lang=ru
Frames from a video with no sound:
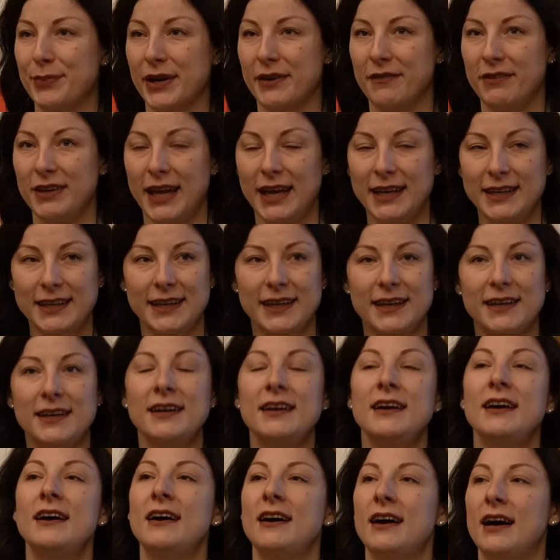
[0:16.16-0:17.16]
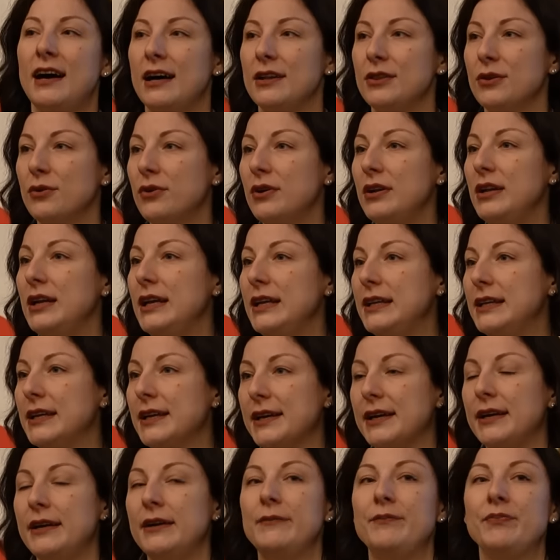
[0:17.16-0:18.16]
правления «Оно.
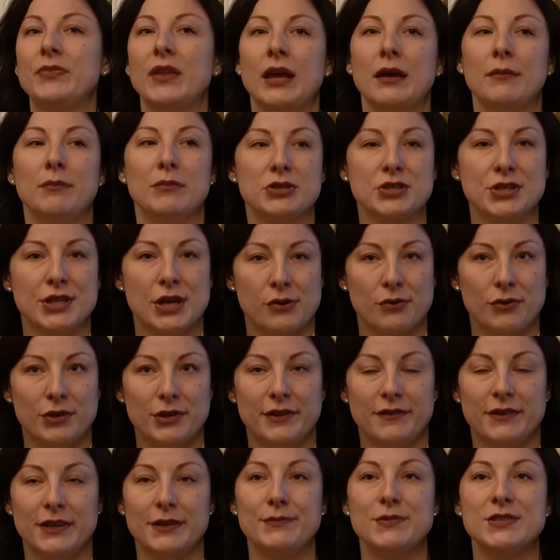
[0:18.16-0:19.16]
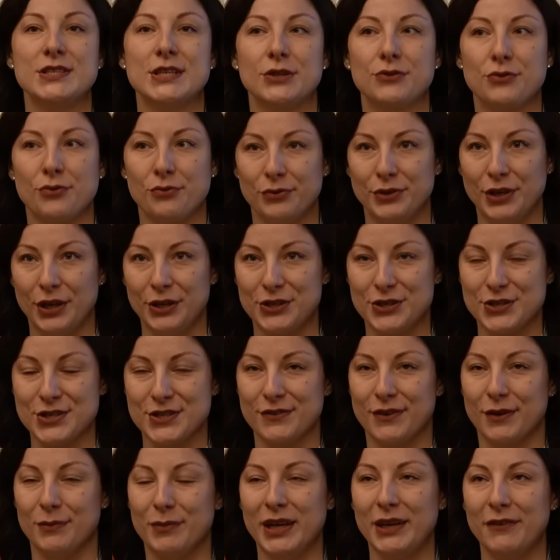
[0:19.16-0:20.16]
Лидеры международного
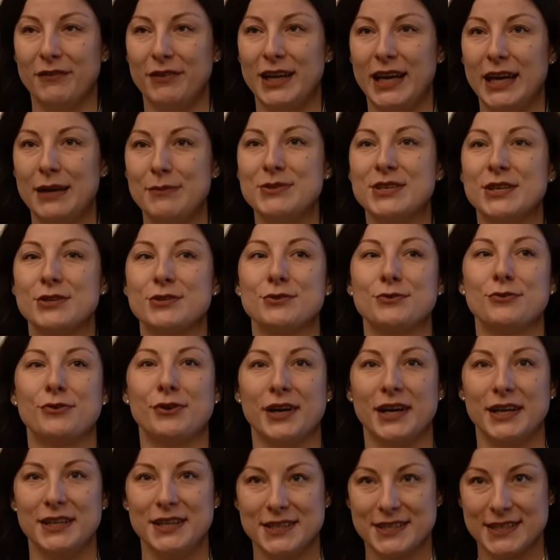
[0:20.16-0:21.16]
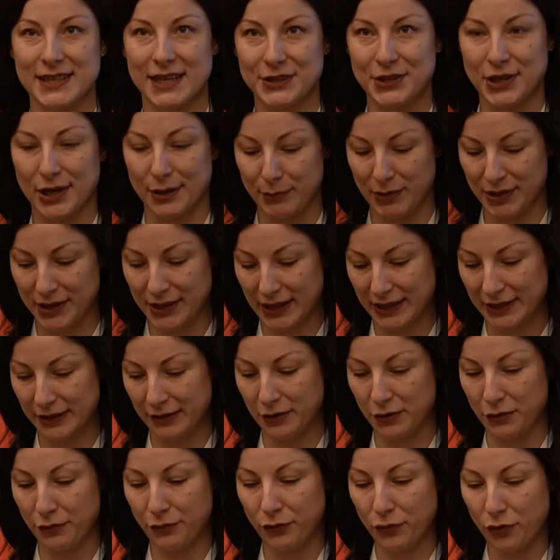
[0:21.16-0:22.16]
сотрудничества». Мы являемся соорганизаторами
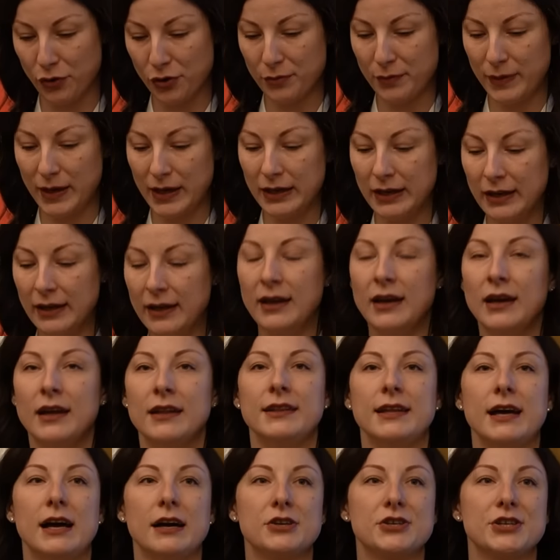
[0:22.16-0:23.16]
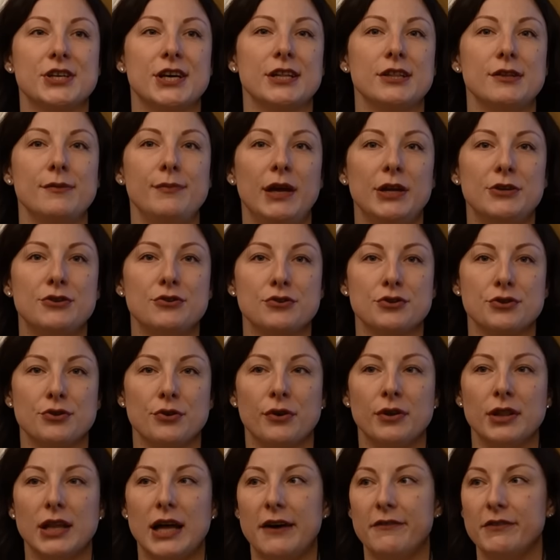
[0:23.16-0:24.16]
данного форума. Также отмечу, что
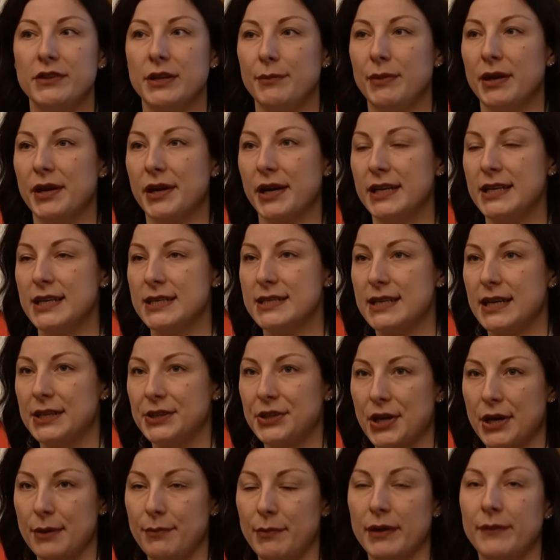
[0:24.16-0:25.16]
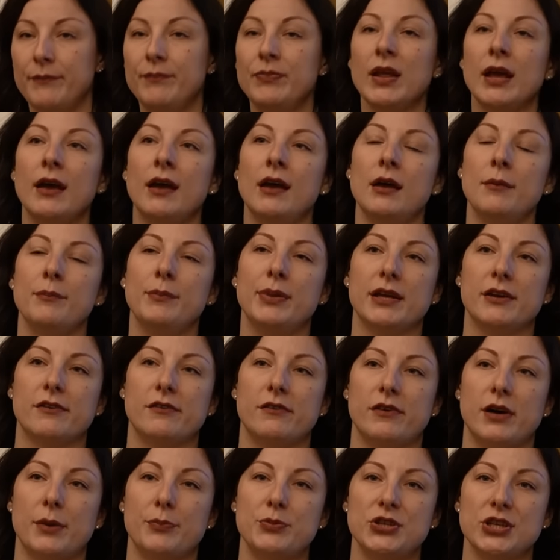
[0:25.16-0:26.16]
главными организаторами
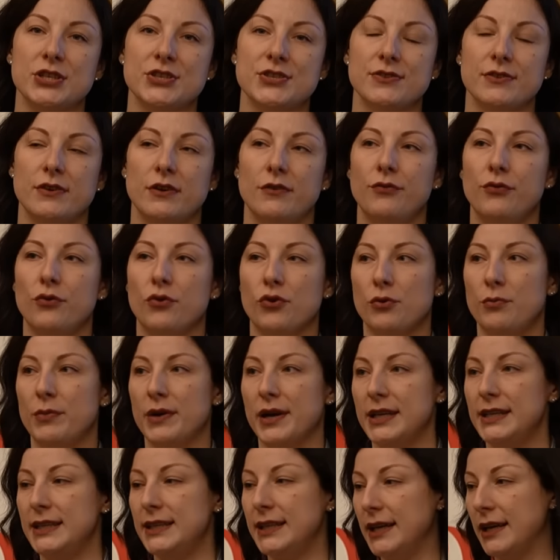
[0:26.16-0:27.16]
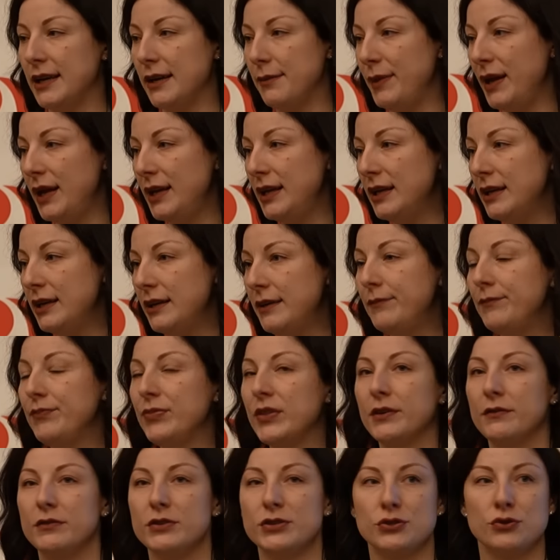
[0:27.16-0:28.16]
первого общественного форума «Россия-Армения»
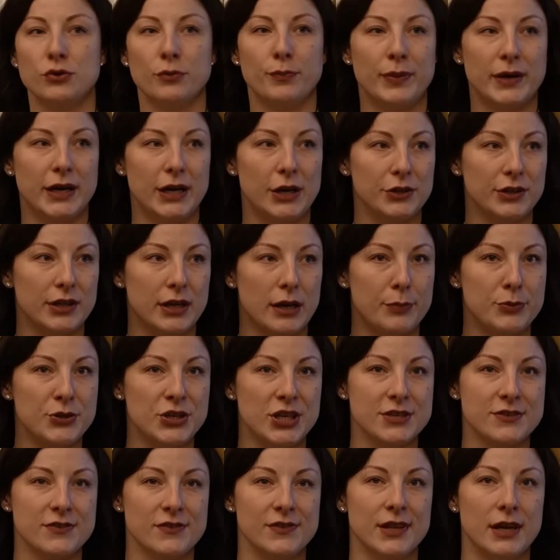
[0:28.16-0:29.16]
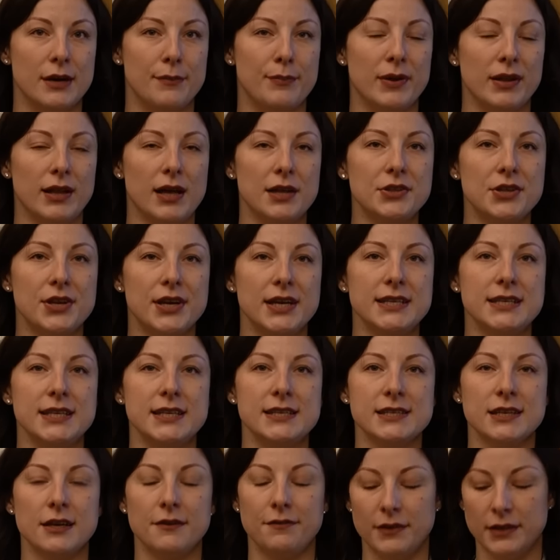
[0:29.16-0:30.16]
выступают Общественная палата
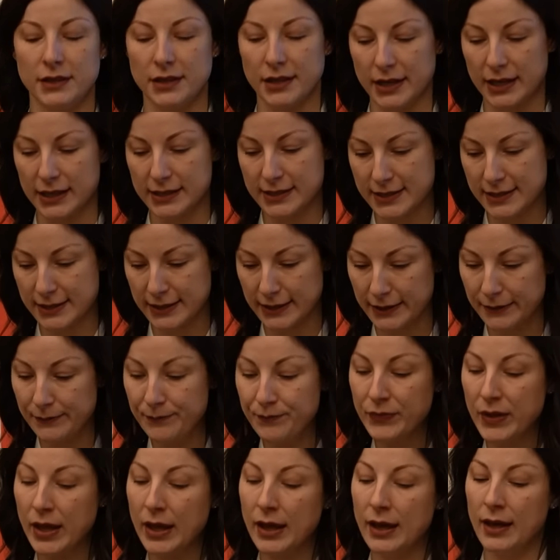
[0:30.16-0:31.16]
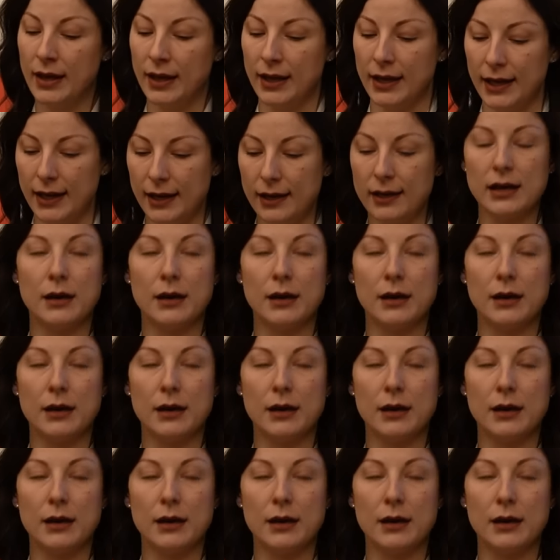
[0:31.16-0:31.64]
Российской Федерации и